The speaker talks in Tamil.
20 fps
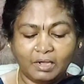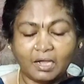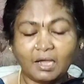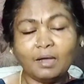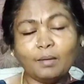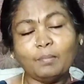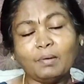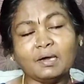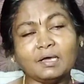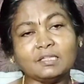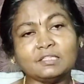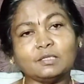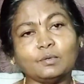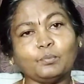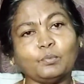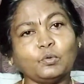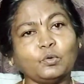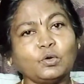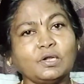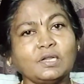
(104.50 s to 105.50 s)

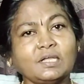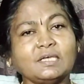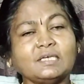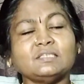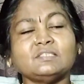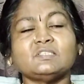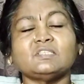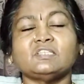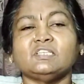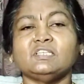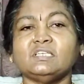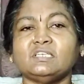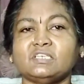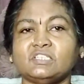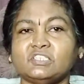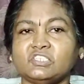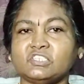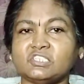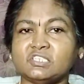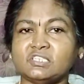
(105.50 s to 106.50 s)
மகாபாரத போரில் ஸ்ரீ
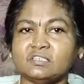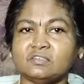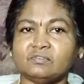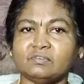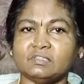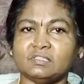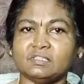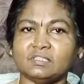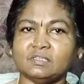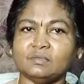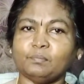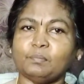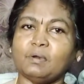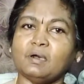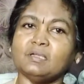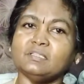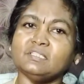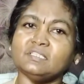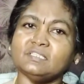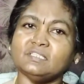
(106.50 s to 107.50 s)
கிருஷ்ணர் வந்து
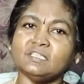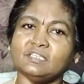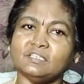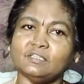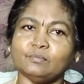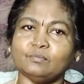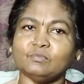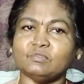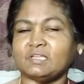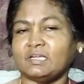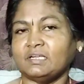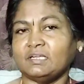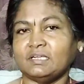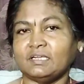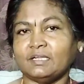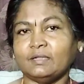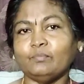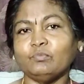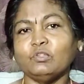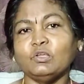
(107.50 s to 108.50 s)
பாஞ்சஜன்யம்
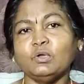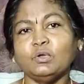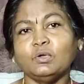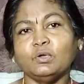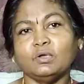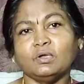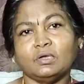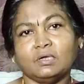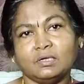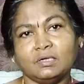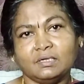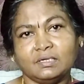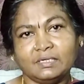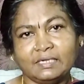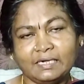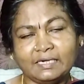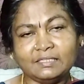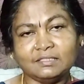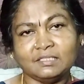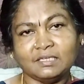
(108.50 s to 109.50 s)
சங்கை
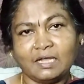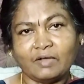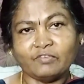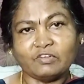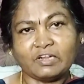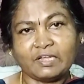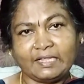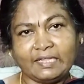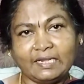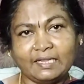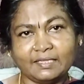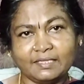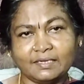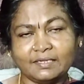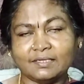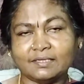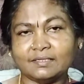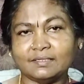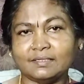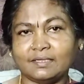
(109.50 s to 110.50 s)
எடுத்து அவர் கையில்
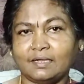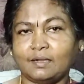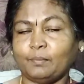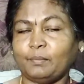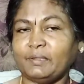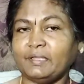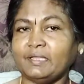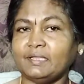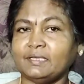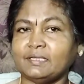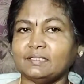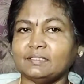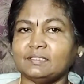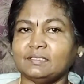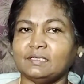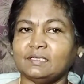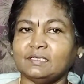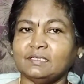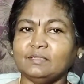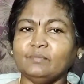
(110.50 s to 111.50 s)
இருக்குது
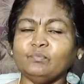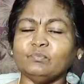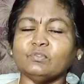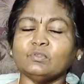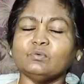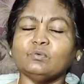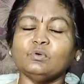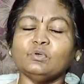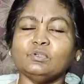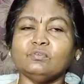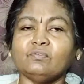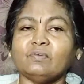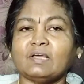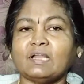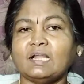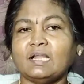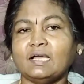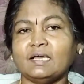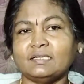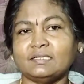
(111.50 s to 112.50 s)
அப்படிங்கிறதுக்கு ஒரு
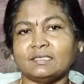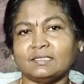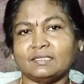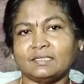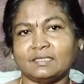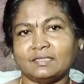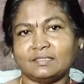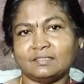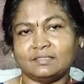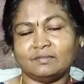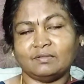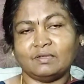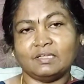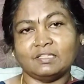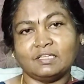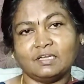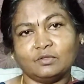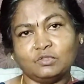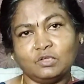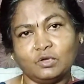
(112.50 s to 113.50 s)
வரலாறு இருக்கிறது
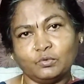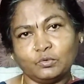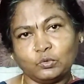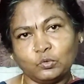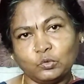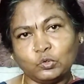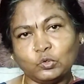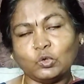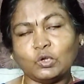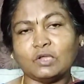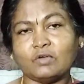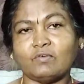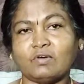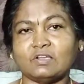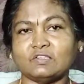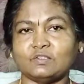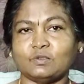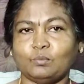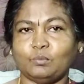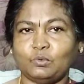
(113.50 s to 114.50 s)
அதாவது அவர் குருகுல
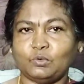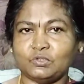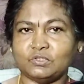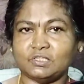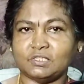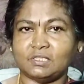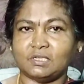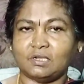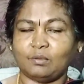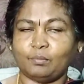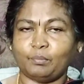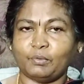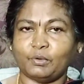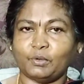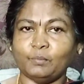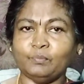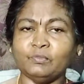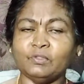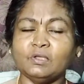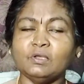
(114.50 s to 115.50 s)
வாசம்
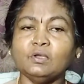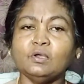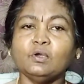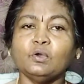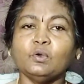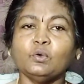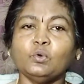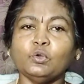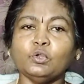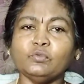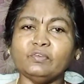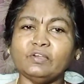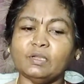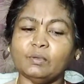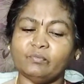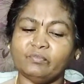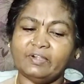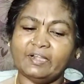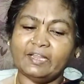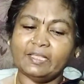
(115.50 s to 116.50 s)
முடிஞ்சதுக்கப்புறம்
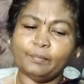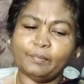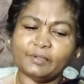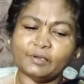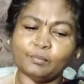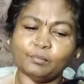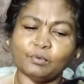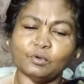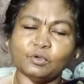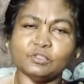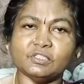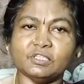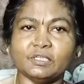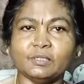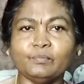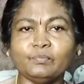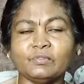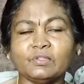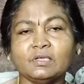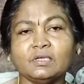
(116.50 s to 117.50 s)
குருவிடம் விடை பெறும்
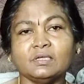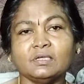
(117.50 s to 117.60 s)
பொழுது